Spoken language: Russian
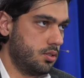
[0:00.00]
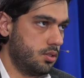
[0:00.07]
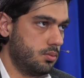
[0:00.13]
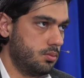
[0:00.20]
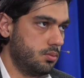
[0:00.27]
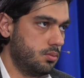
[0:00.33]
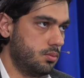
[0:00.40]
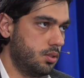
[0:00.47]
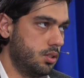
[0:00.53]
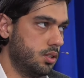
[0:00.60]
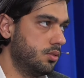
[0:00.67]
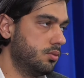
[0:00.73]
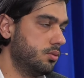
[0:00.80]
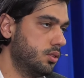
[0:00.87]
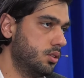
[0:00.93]
там,
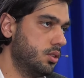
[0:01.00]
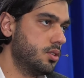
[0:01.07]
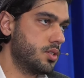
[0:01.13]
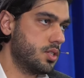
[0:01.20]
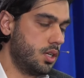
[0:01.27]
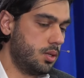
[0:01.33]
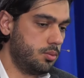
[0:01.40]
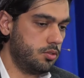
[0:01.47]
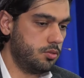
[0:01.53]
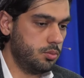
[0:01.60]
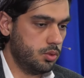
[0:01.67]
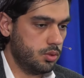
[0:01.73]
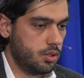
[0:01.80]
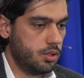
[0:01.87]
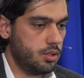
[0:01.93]
главы или замов
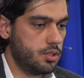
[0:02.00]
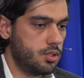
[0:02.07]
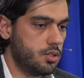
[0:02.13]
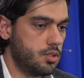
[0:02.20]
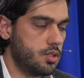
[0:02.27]
будет, конечно,